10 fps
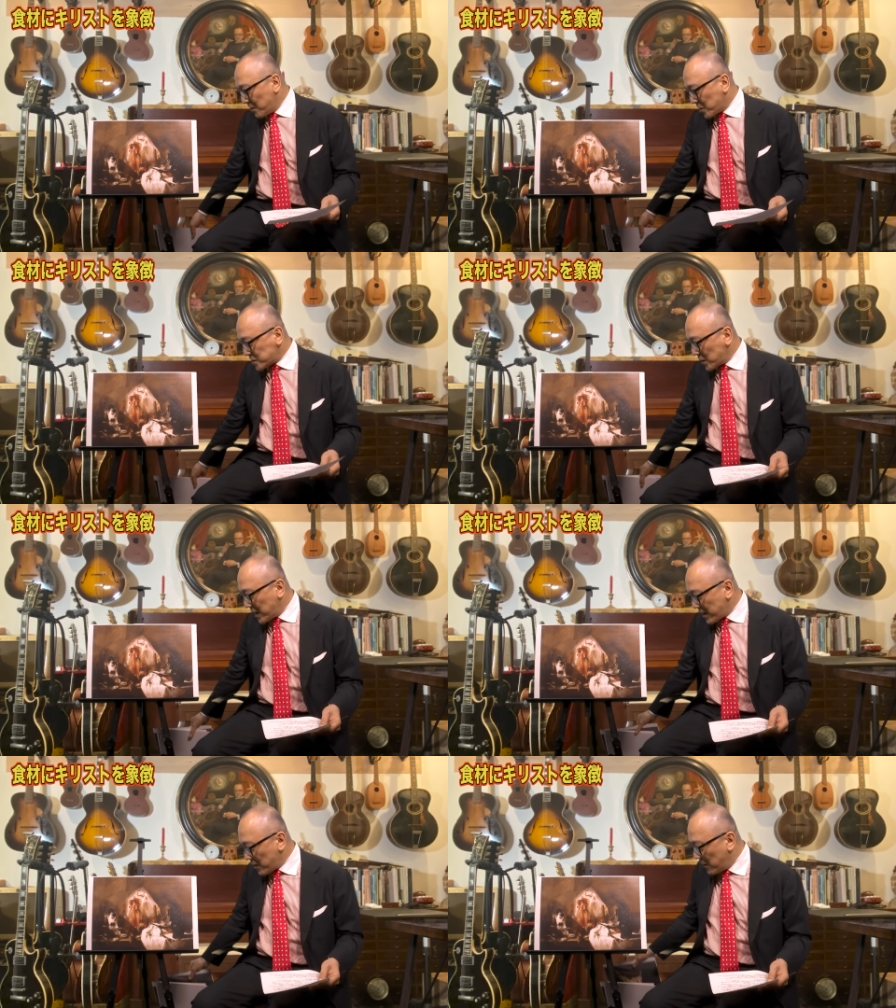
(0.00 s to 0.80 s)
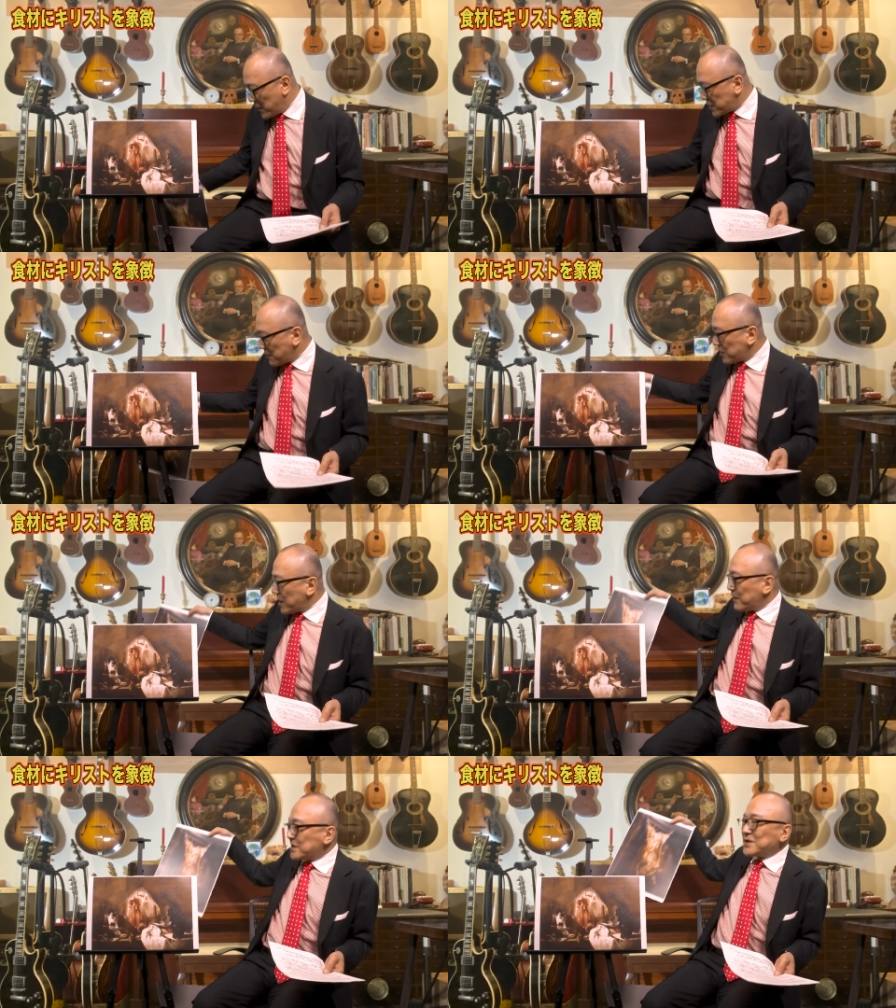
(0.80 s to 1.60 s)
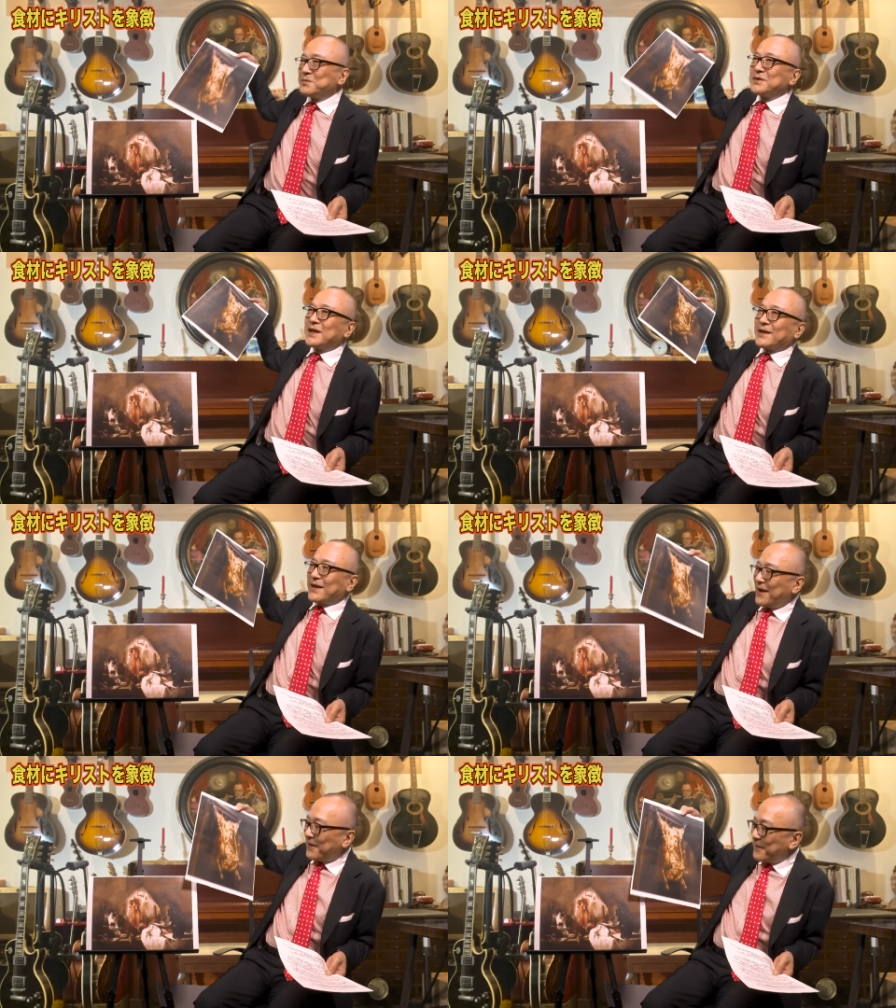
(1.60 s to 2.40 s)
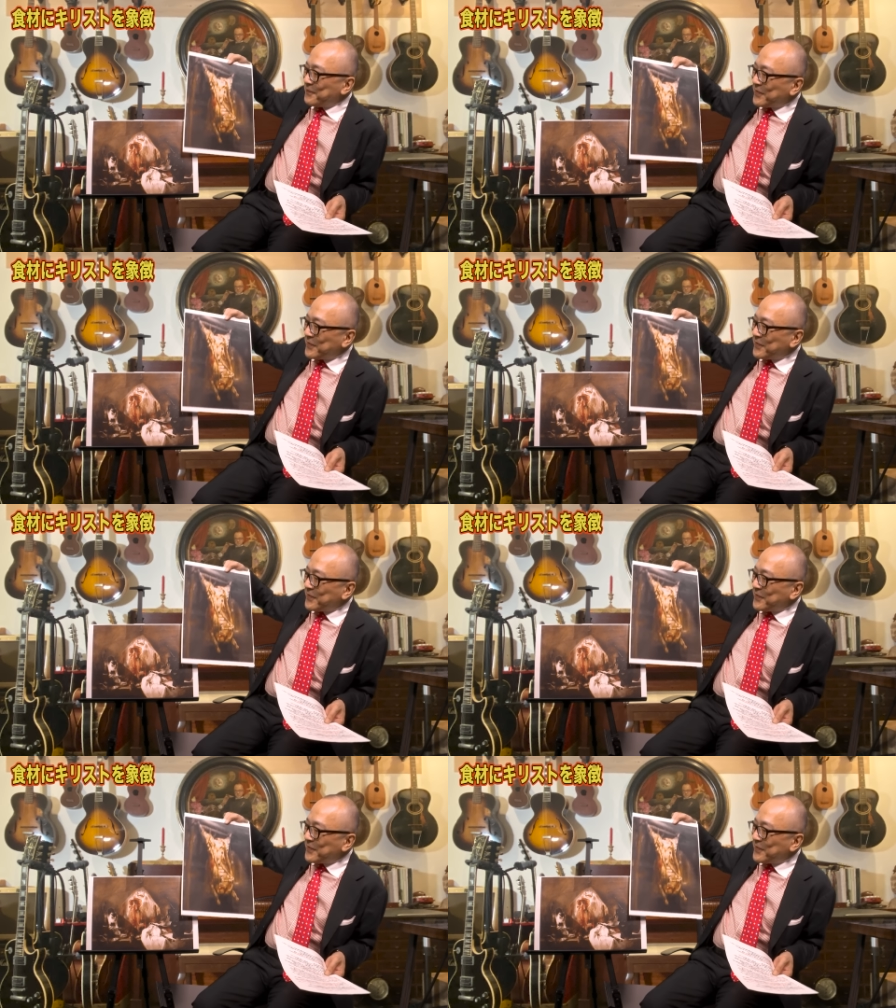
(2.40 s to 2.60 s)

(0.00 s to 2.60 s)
日はもうそれだけ覚えてもらえば十分なんだよ